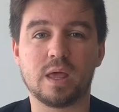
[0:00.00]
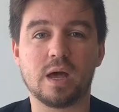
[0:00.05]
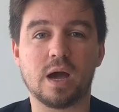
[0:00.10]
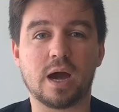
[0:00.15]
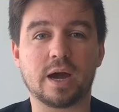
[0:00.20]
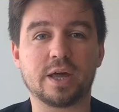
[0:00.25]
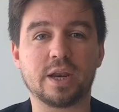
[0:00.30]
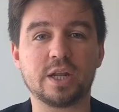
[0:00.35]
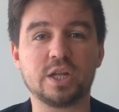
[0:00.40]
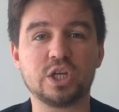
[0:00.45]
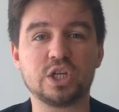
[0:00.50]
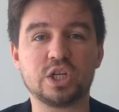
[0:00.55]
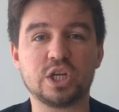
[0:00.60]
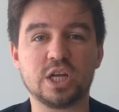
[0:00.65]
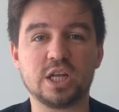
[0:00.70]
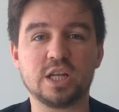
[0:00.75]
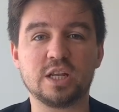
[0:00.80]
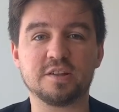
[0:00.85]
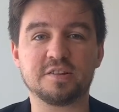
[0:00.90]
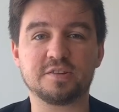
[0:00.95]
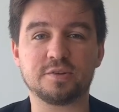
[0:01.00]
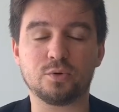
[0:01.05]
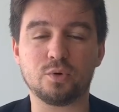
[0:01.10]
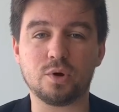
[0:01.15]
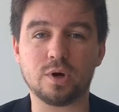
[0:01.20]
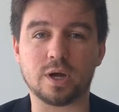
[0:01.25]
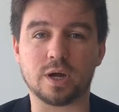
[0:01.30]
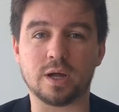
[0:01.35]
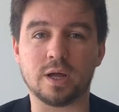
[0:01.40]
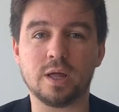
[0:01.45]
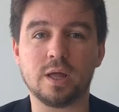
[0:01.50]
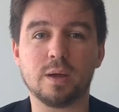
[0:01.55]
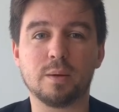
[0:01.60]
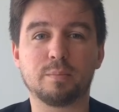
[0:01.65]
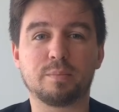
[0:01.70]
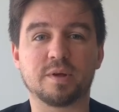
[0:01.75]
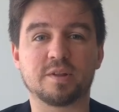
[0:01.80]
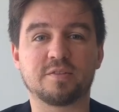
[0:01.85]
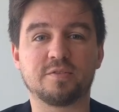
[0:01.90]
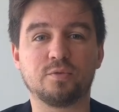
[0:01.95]
Ограничение срока
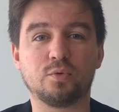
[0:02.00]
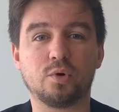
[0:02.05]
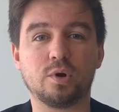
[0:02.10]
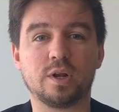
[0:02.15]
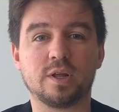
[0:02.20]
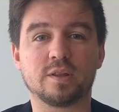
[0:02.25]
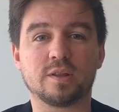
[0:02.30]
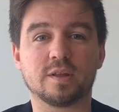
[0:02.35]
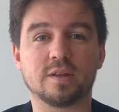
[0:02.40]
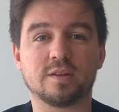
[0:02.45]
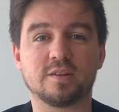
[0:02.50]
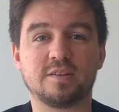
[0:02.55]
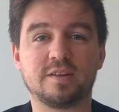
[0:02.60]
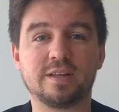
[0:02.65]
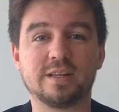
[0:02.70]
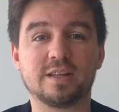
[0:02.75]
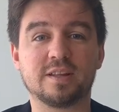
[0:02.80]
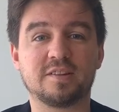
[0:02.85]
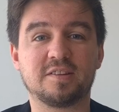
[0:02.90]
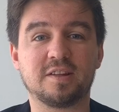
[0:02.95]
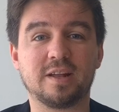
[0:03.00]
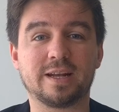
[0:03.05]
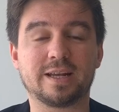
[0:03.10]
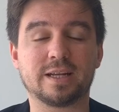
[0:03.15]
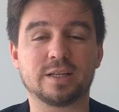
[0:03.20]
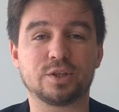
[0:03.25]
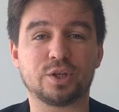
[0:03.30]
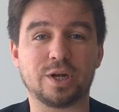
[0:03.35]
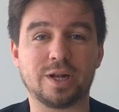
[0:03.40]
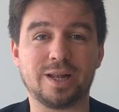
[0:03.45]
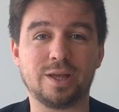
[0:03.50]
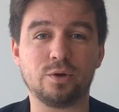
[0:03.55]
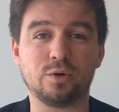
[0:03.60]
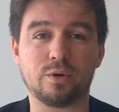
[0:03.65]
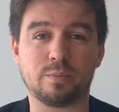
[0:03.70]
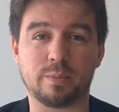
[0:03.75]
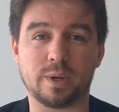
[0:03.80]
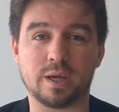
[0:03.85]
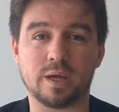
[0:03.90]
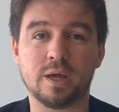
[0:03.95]
позволит сделать цель
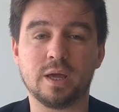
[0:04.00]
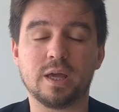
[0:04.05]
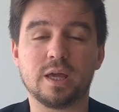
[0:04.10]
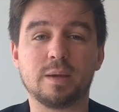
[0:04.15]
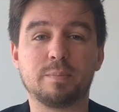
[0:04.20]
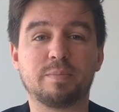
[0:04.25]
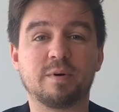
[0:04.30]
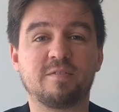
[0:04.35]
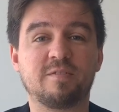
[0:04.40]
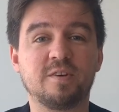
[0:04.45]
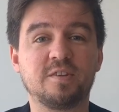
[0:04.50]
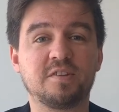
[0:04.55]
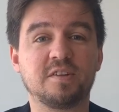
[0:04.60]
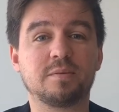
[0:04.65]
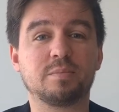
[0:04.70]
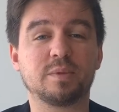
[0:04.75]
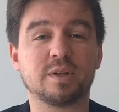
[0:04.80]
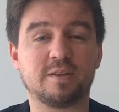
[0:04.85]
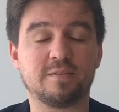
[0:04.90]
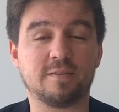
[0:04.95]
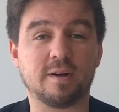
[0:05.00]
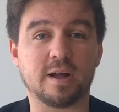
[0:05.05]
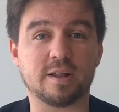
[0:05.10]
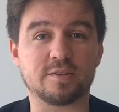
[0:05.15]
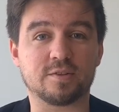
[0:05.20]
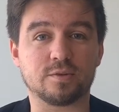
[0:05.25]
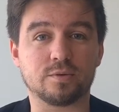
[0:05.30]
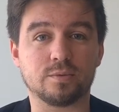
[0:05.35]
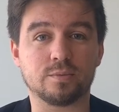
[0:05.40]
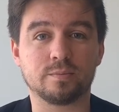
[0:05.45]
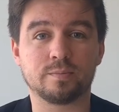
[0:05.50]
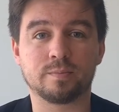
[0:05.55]
контролируемой и повысить мотивацию.